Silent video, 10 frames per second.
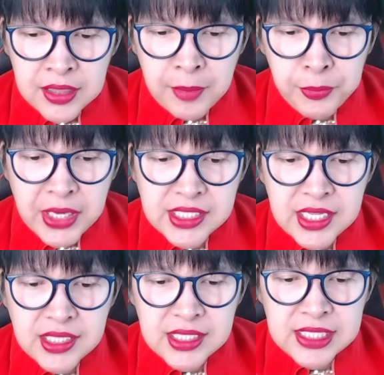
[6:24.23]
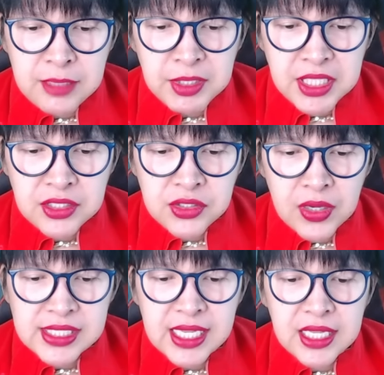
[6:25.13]
The president is limited to
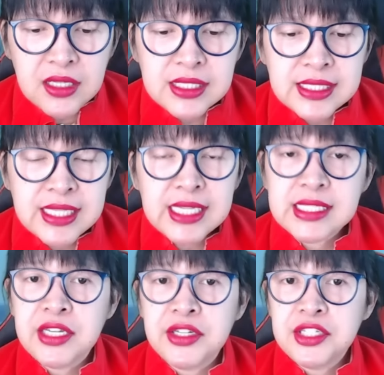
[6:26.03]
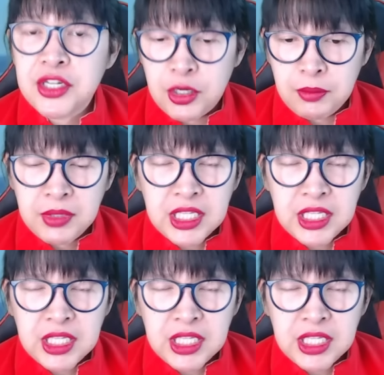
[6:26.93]
a single six-year term.